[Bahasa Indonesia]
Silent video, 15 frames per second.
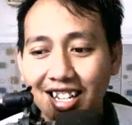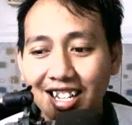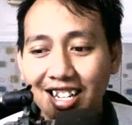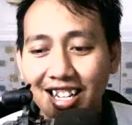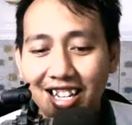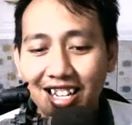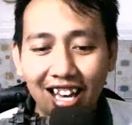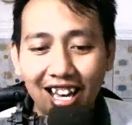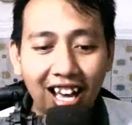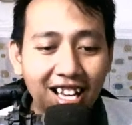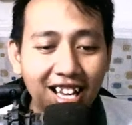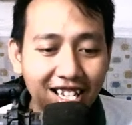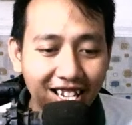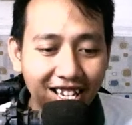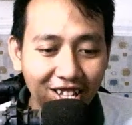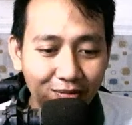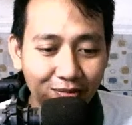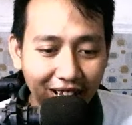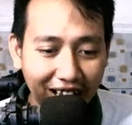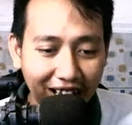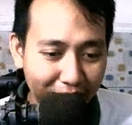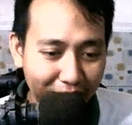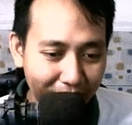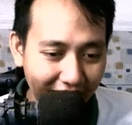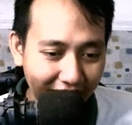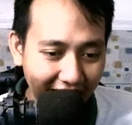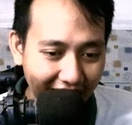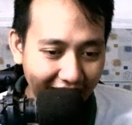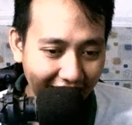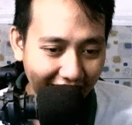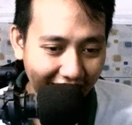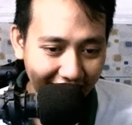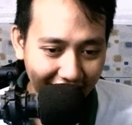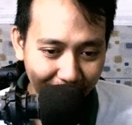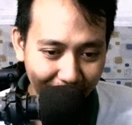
ya, dia itu pakai apa, Pak? Kita akan simak